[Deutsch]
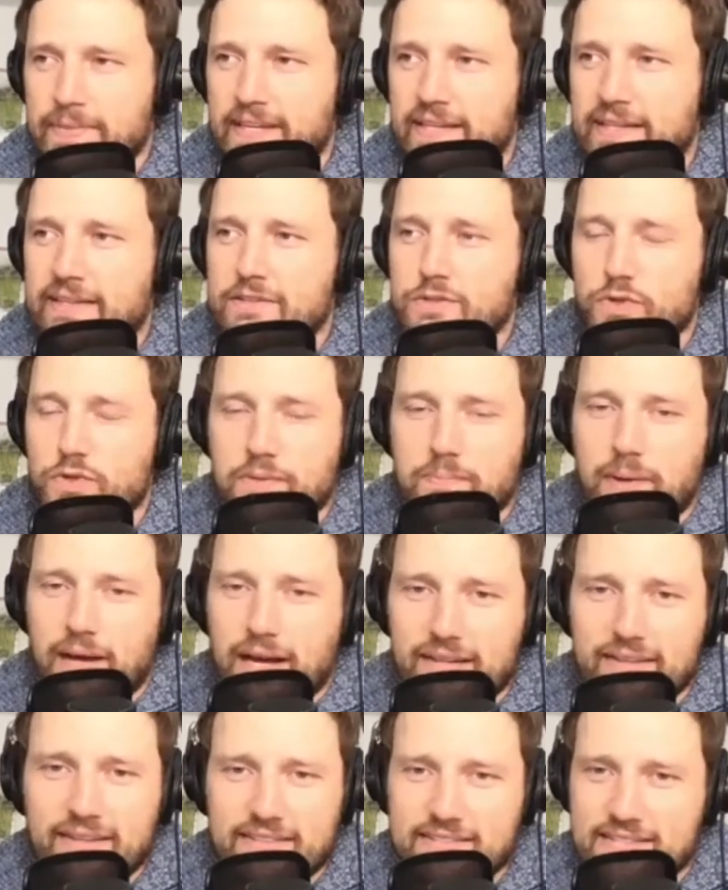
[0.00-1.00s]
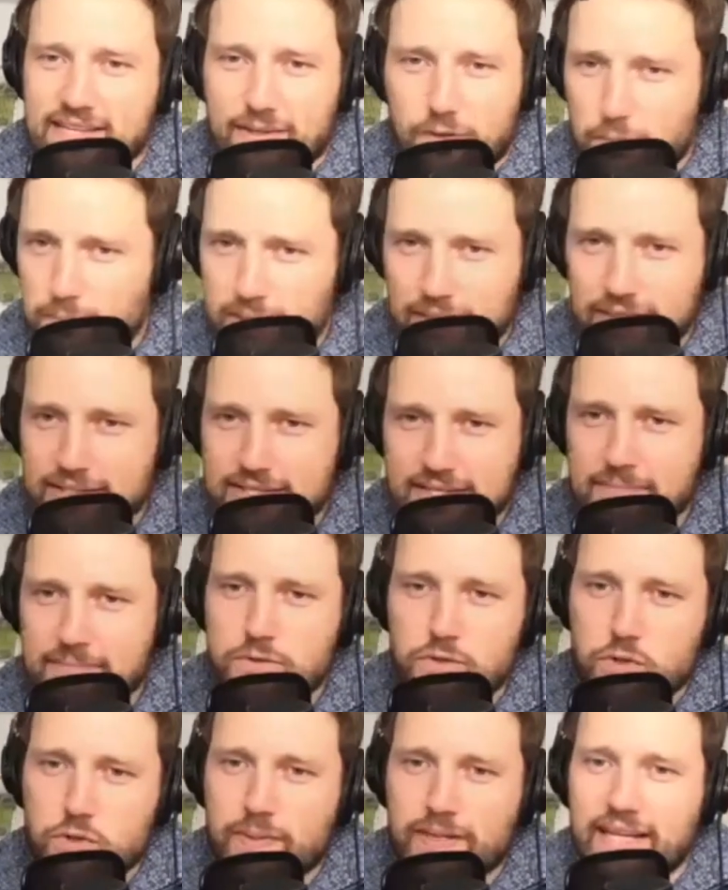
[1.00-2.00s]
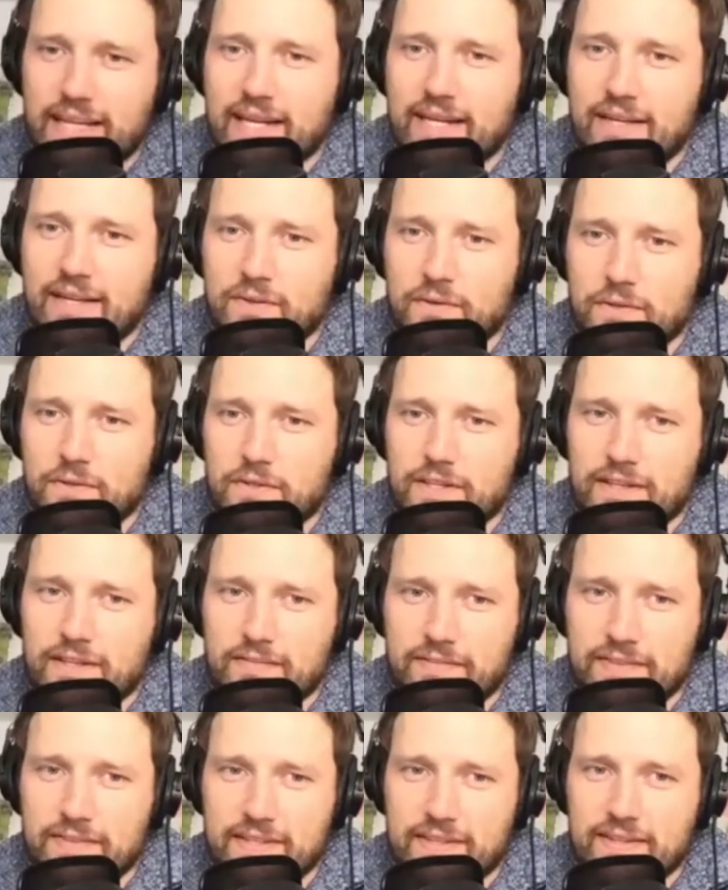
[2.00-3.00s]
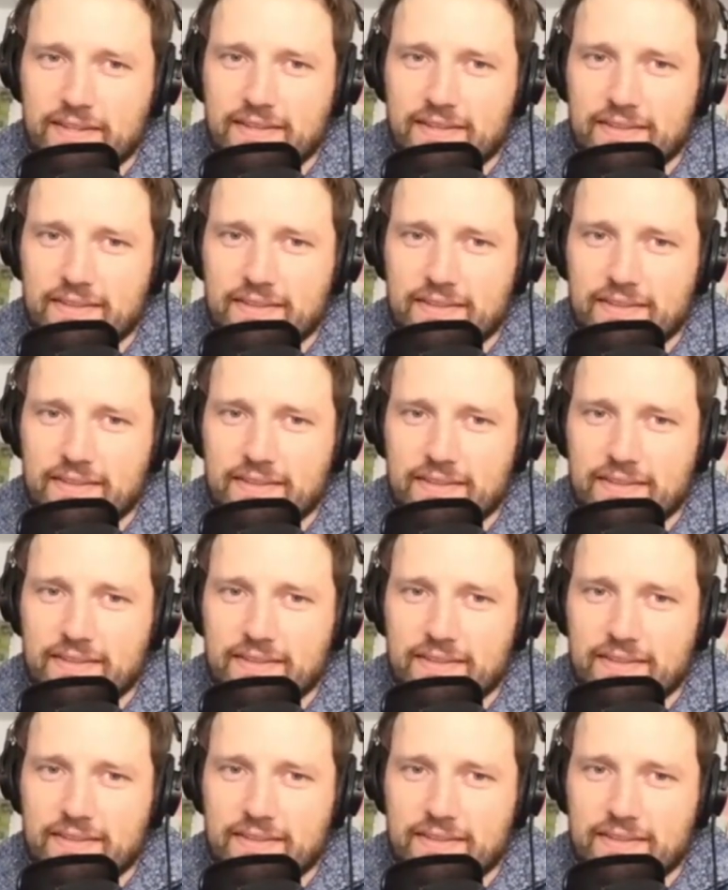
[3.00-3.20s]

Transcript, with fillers: die ihn dazu gebracht hat, sein komplettes Leben zu überdenken und irgendwie